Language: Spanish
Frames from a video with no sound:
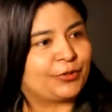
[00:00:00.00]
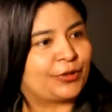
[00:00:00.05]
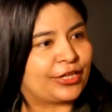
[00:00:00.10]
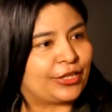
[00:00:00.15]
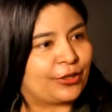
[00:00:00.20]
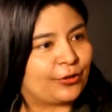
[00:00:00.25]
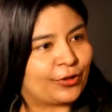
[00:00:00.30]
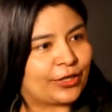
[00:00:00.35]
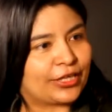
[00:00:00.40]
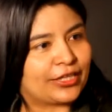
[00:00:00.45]

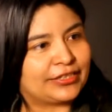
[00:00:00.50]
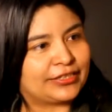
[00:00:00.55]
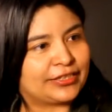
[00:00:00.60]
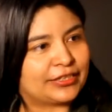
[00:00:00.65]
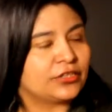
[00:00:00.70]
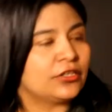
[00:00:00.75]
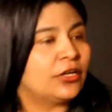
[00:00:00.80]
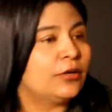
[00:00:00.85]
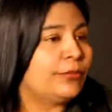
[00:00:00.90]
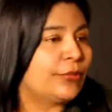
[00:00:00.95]
ahorita en
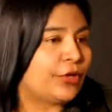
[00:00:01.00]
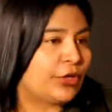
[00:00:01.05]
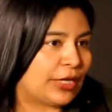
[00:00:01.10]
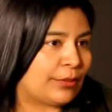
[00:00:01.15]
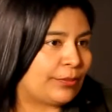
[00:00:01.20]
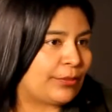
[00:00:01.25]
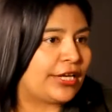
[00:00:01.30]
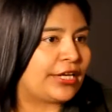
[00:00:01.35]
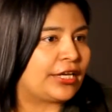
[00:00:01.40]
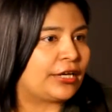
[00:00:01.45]
organización, pero en
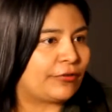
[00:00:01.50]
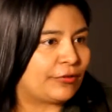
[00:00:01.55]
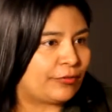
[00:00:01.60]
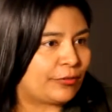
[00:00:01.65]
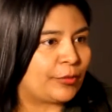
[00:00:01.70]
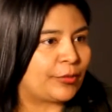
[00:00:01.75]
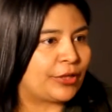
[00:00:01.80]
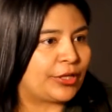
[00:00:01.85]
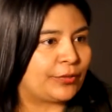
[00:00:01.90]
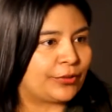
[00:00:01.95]
la página web
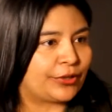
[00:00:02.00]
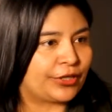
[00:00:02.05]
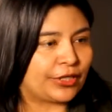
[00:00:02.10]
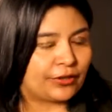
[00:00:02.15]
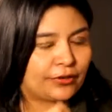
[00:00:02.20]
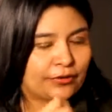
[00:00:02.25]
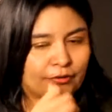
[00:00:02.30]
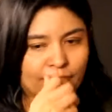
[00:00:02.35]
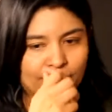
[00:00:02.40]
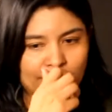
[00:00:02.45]
vamos a ir
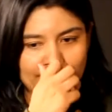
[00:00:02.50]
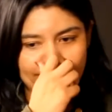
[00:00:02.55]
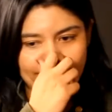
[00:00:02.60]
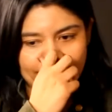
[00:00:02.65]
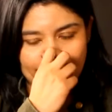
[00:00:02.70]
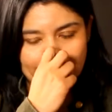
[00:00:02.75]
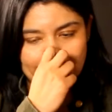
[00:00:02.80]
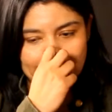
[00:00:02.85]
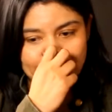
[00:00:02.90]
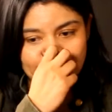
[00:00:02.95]
poniendo toda la
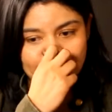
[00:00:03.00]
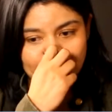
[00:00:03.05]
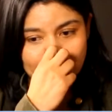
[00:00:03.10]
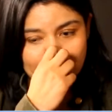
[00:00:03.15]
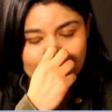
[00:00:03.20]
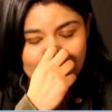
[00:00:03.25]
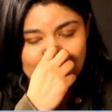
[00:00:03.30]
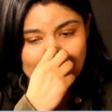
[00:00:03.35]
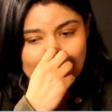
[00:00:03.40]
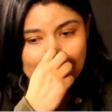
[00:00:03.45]
información.
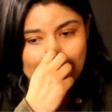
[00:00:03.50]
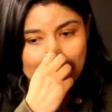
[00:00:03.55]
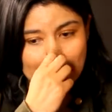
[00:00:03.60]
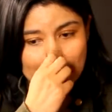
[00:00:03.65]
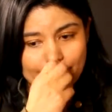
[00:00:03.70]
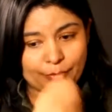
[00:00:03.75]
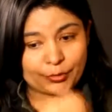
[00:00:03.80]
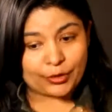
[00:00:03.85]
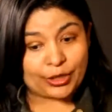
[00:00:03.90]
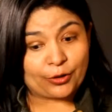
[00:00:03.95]

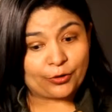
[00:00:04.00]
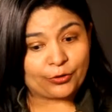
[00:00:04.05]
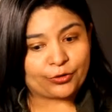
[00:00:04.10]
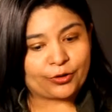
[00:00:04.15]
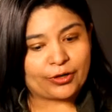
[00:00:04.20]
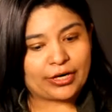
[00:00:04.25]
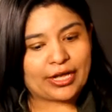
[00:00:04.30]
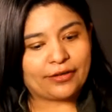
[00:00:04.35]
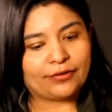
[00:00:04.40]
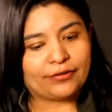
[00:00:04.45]
Por el
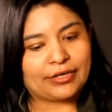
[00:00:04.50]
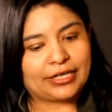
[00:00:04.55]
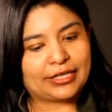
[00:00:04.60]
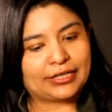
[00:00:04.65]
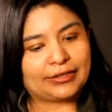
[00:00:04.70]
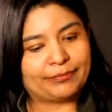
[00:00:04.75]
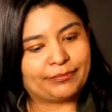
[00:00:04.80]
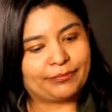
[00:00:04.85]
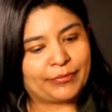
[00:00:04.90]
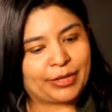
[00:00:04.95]
otro lado,
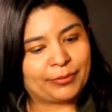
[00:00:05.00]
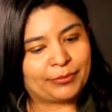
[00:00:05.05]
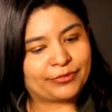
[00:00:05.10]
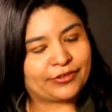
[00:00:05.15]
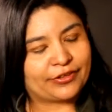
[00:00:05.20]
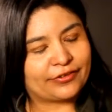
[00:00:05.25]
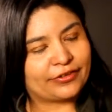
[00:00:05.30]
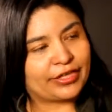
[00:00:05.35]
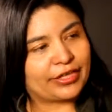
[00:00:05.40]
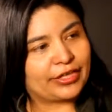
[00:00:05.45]
ah,
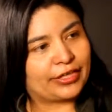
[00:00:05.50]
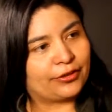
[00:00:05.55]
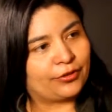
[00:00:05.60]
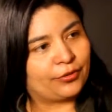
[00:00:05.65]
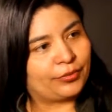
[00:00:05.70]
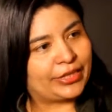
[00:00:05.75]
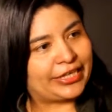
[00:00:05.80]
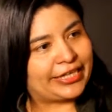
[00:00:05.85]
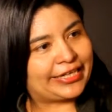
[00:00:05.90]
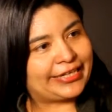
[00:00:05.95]
vamos a hacer en el
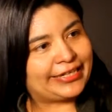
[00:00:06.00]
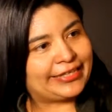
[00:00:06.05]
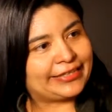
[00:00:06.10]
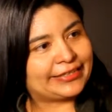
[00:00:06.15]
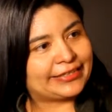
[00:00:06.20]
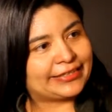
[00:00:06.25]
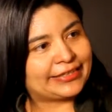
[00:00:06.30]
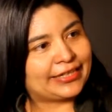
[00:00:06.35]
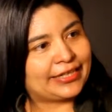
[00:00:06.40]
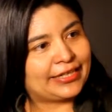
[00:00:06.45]

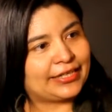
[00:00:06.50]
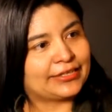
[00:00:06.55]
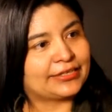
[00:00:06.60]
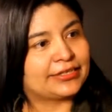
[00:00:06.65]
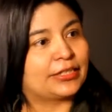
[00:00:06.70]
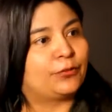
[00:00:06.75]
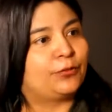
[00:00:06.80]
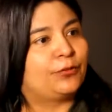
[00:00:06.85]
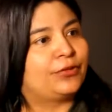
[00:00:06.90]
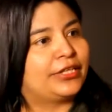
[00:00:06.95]
2015 la
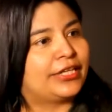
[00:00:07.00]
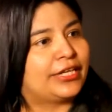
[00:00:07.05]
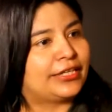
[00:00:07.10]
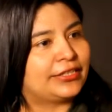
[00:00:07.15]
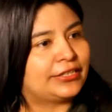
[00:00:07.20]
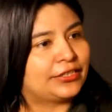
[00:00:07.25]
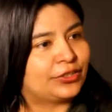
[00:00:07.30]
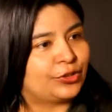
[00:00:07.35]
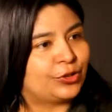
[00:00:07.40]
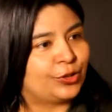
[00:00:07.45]
segunda
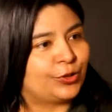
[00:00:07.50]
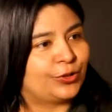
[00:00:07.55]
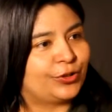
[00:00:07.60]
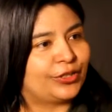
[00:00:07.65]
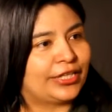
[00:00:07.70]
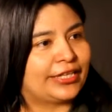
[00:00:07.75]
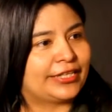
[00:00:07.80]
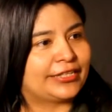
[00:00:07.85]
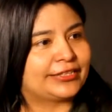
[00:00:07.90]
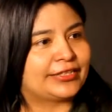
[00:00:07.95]

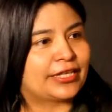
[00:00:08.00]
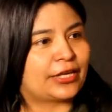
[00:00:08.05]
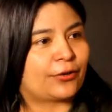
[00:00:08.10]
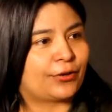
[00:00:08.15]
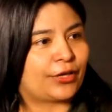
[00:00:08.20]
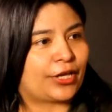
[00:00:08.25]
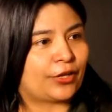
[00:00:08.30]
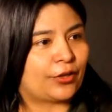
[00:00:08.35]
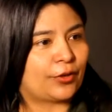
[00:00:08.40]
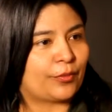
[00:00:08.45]
edición de
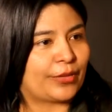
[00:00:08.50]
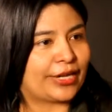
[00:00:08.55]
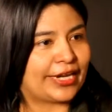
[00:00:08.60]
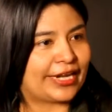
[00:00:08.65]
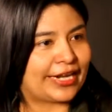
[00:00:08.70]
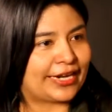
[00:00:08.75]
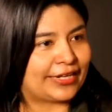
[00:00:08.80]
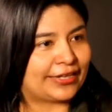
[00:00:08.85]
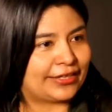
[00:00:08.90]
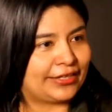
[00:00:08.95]
Desarrollando
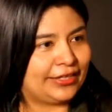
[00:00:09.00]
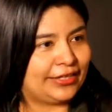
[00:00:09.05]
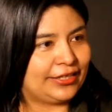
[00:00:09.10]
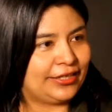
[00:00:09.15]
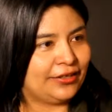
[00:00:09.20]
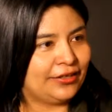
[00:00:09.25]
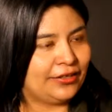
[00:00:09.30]
América Latina,